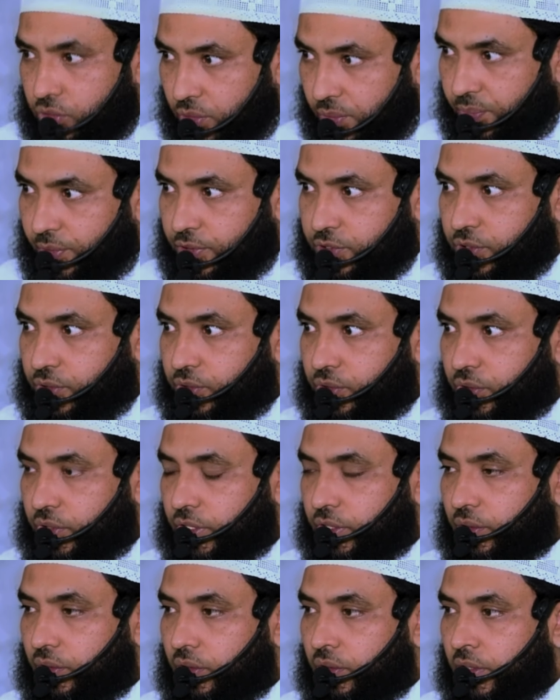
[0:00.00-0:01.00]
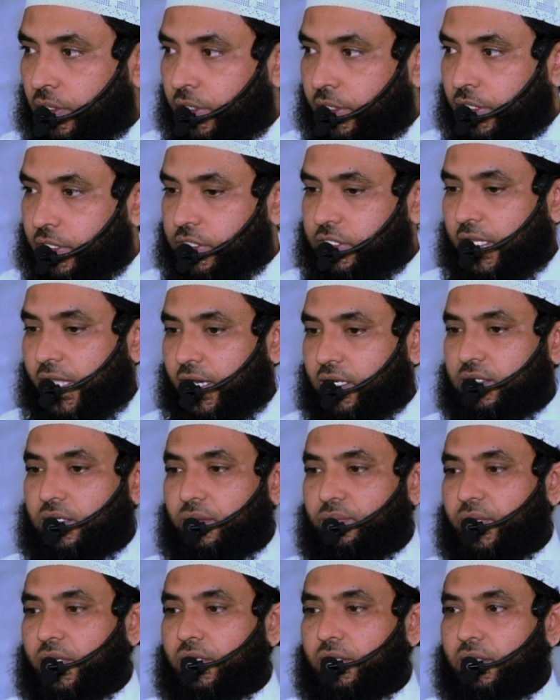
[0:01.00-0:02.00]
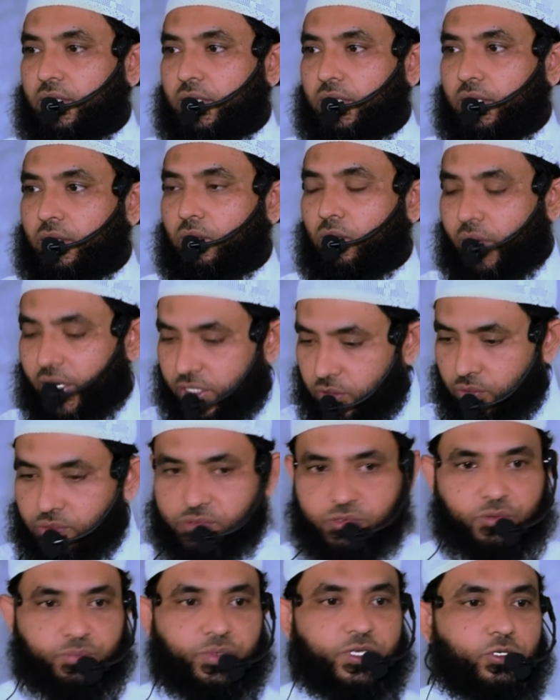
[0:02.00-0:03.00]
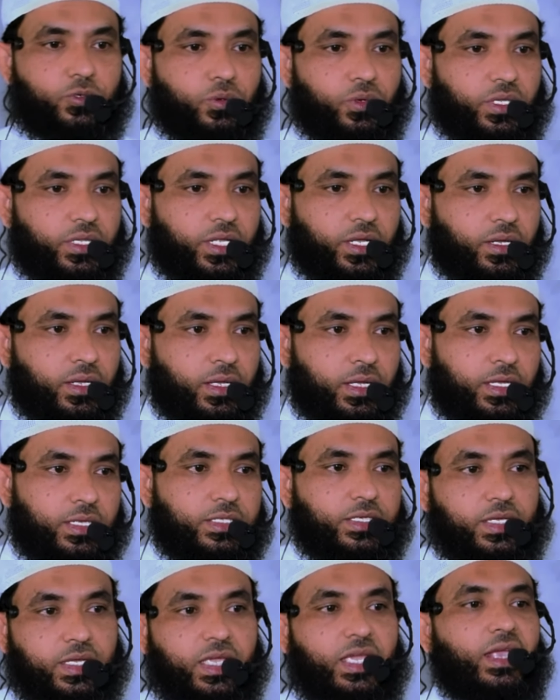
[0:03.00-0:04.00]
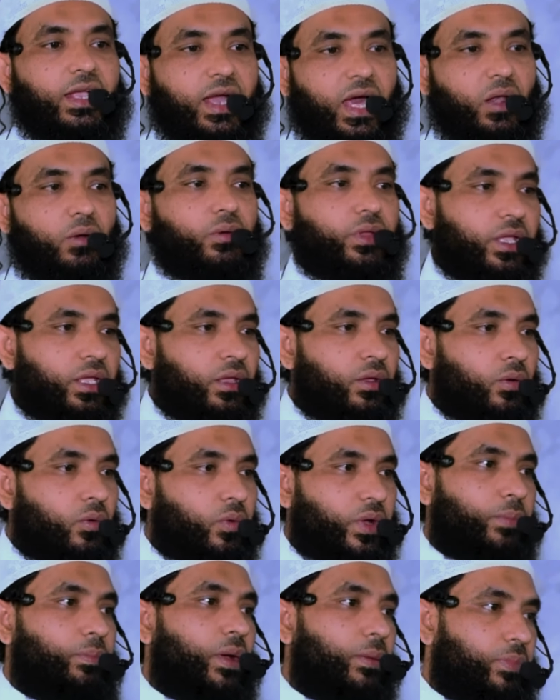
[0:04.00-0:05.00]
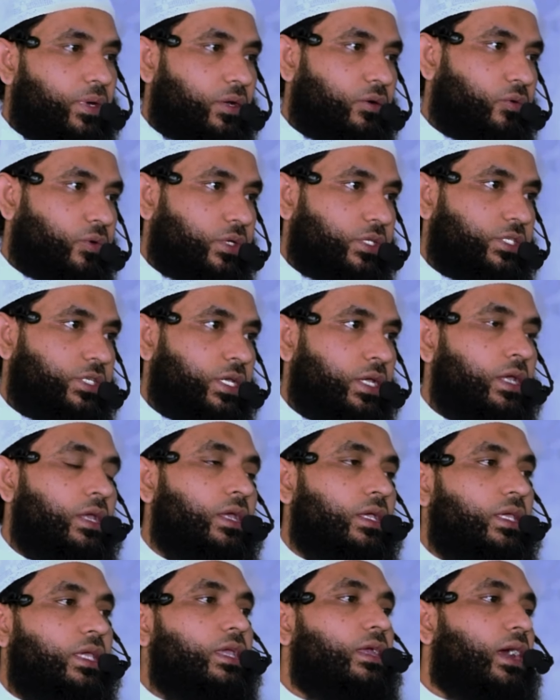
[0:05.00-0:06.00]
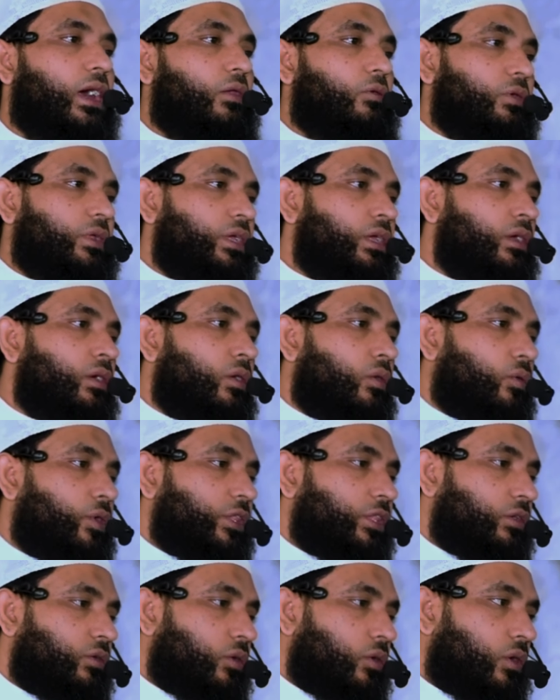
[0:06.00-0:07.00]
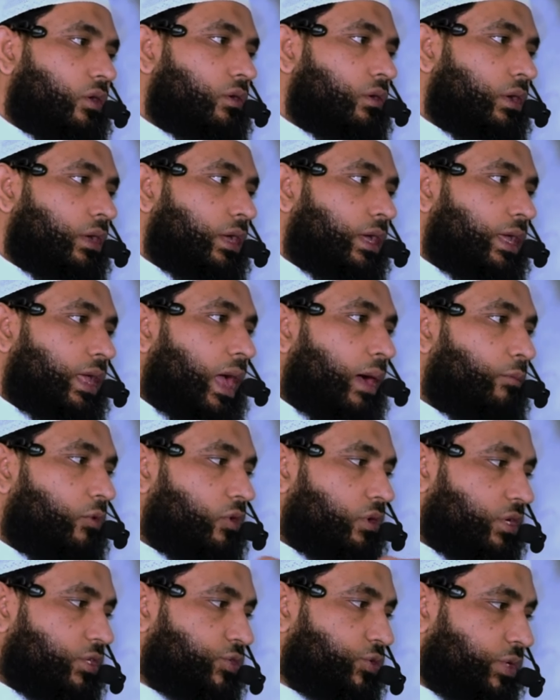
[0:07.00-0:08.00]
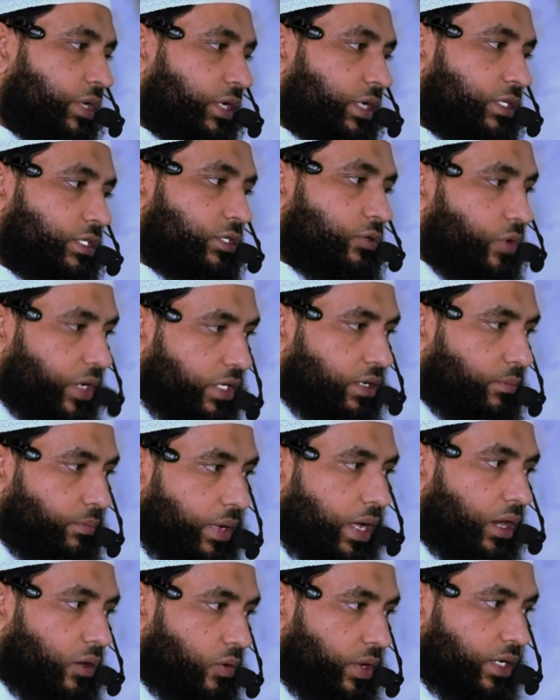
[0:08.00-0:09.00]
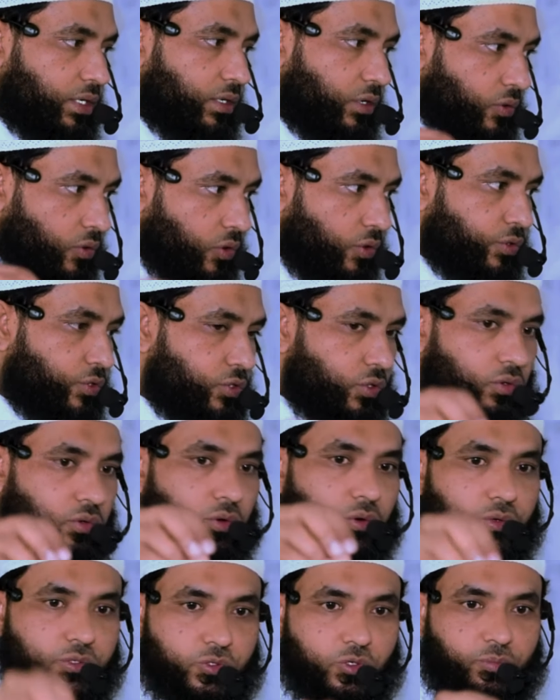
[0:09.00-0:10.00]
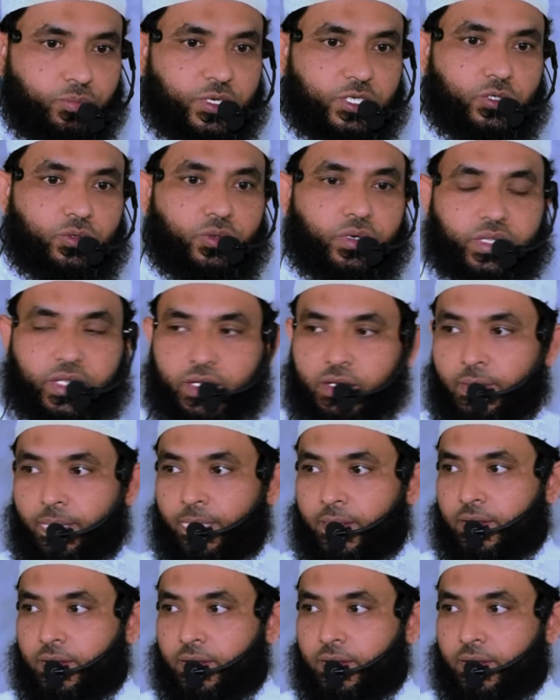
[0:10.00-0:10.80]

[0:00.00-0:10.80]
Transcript: যত পছন্দনীয় যে একটা ব্যক্তি ও একটা পেশ করে দেখ যে কি কারণে ওই পাপটা করেছে কি কারণে ওই দিন ওর এই আমলটা ছুটে গেছে ও একটা ভালো একটা গ্রহণযোগ্য উজুর পেশ করে দেখ